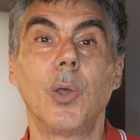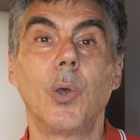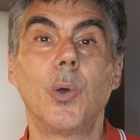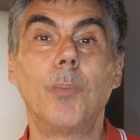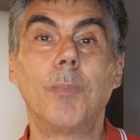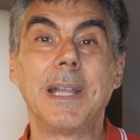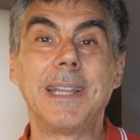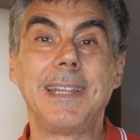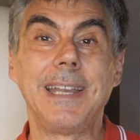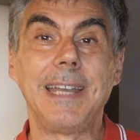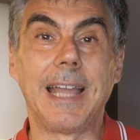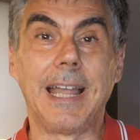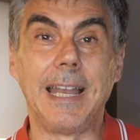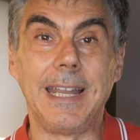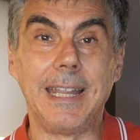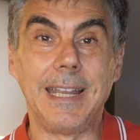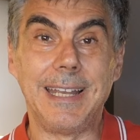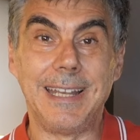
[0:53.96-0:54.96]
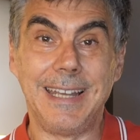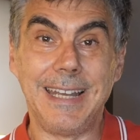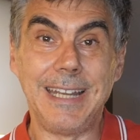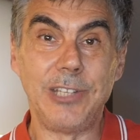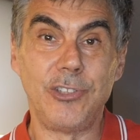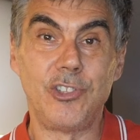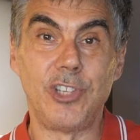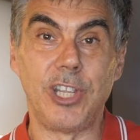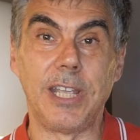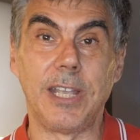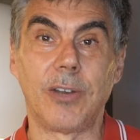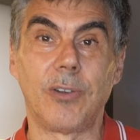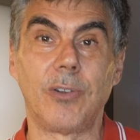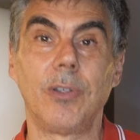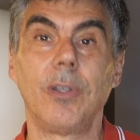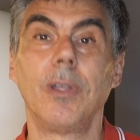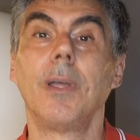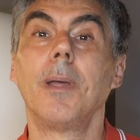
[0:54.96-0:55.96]
un materiale
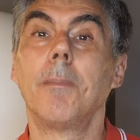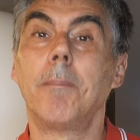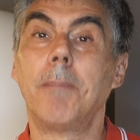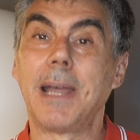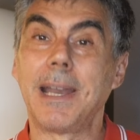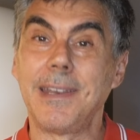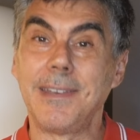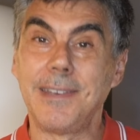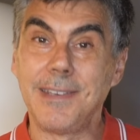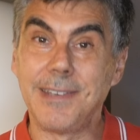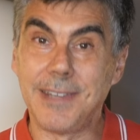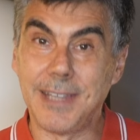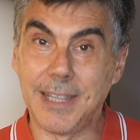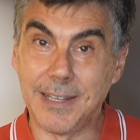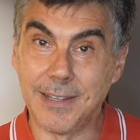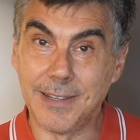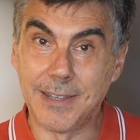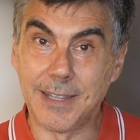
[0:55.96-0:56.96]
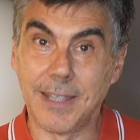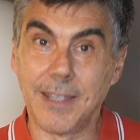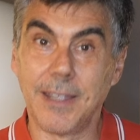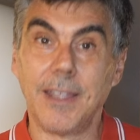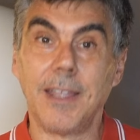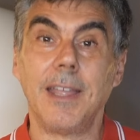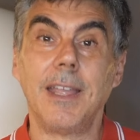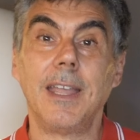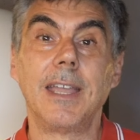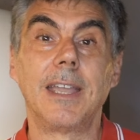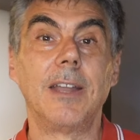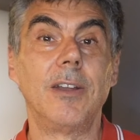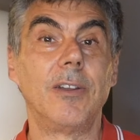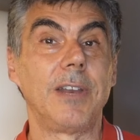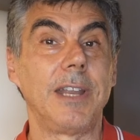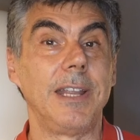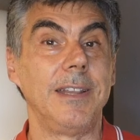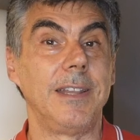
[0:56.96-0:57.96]
leggero ma resistente, che
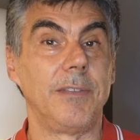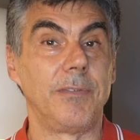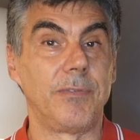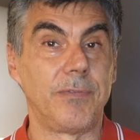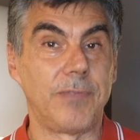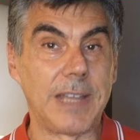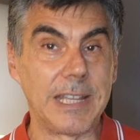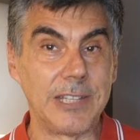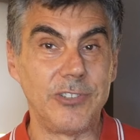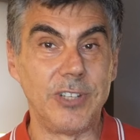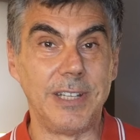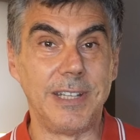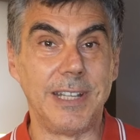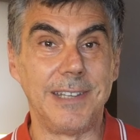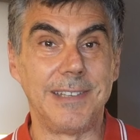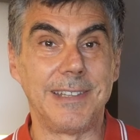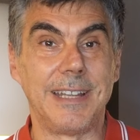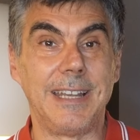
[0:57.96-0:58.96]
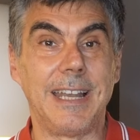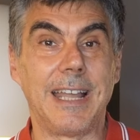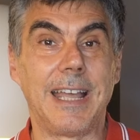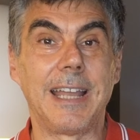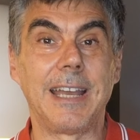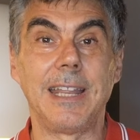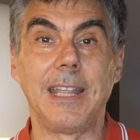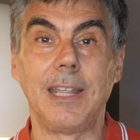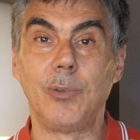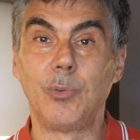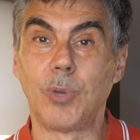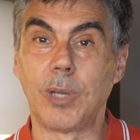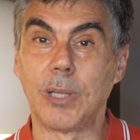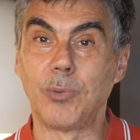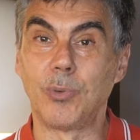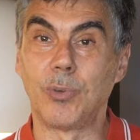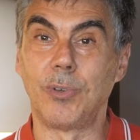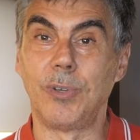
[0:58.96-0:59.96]
lo rende facile da installare e
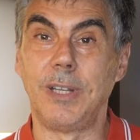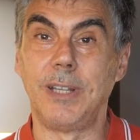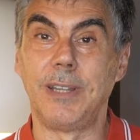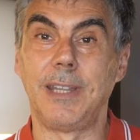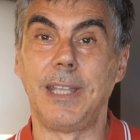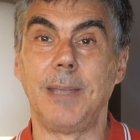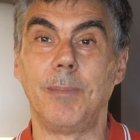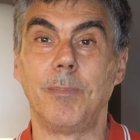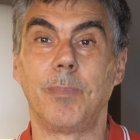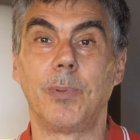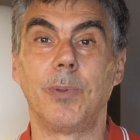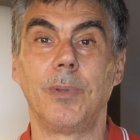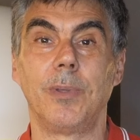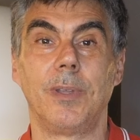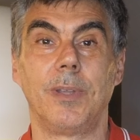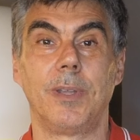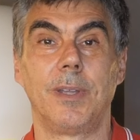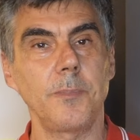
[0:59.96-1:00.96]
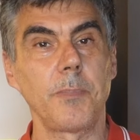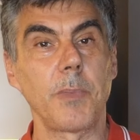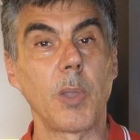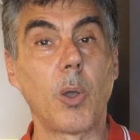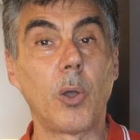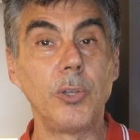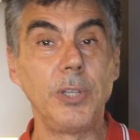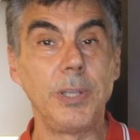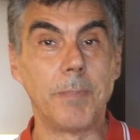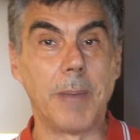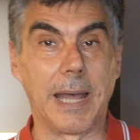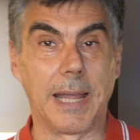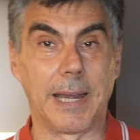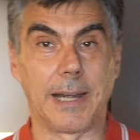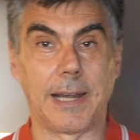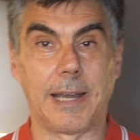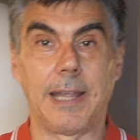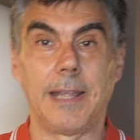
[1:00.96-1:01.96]
duraturo nel tempo. Ogni
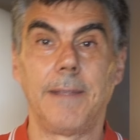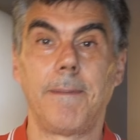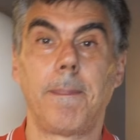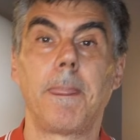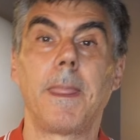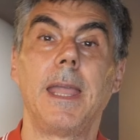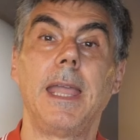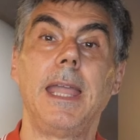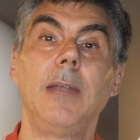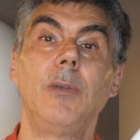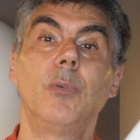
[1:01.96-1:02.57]
barra è